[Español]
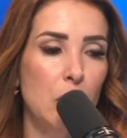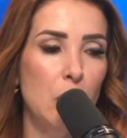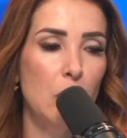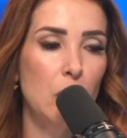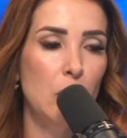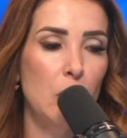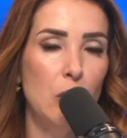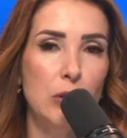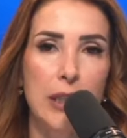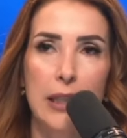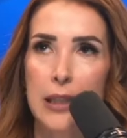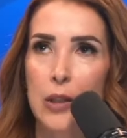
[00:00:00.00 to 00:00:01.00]
con
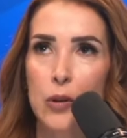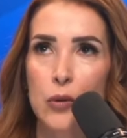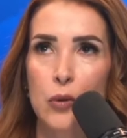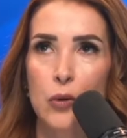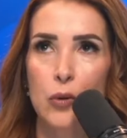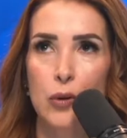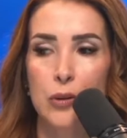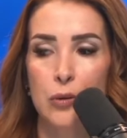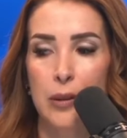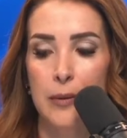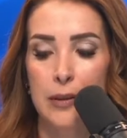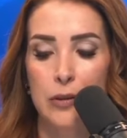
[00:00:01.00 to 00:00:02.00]
los ardillos, no es
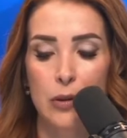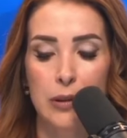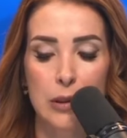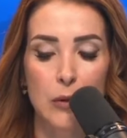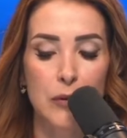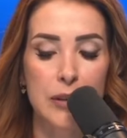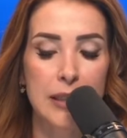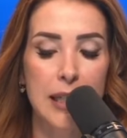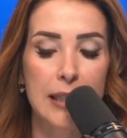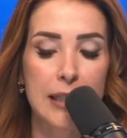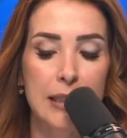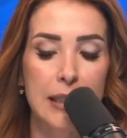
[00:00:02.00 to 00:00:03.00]
una versión
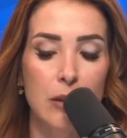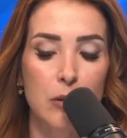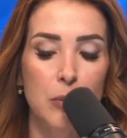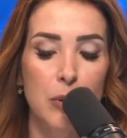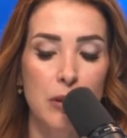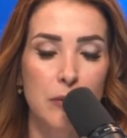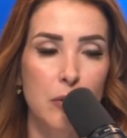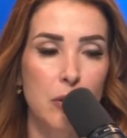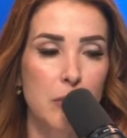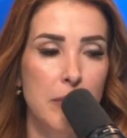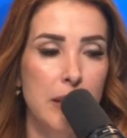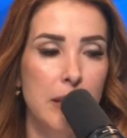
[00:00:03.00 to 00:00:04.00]
extraoficial que trae Grupo
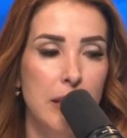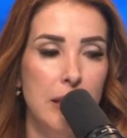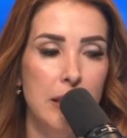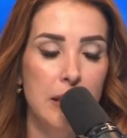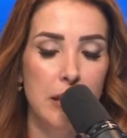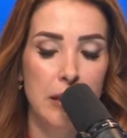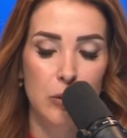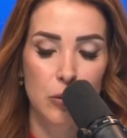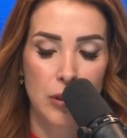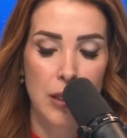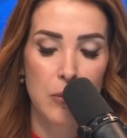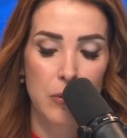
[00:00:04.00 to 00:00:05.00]
Reforma. Eh,
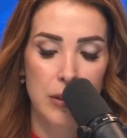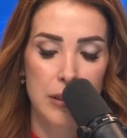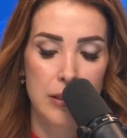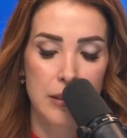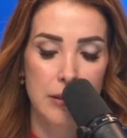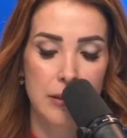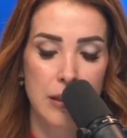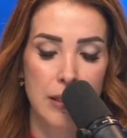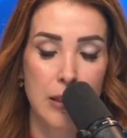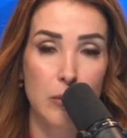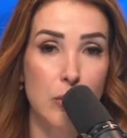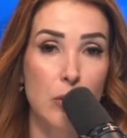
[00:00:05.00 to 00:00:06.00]
Gustavo, es
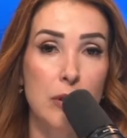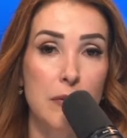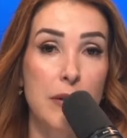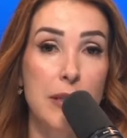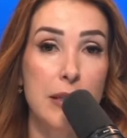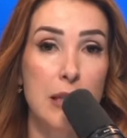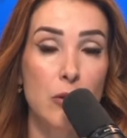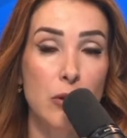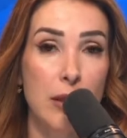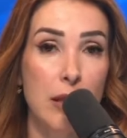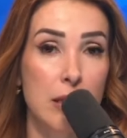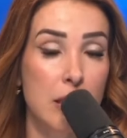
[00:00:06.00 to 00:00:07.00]
la situación difícil.
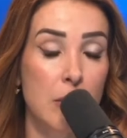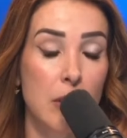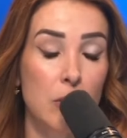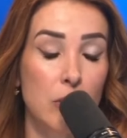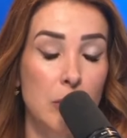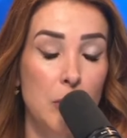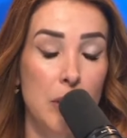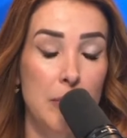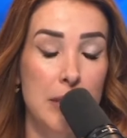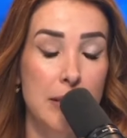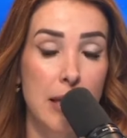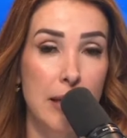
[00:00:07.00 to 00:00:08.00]
¿Usted ha recibido algún tipo de
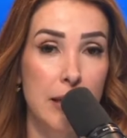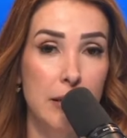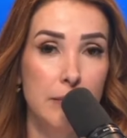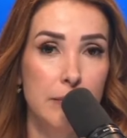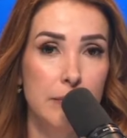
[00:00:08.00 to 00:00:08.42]
mensaje?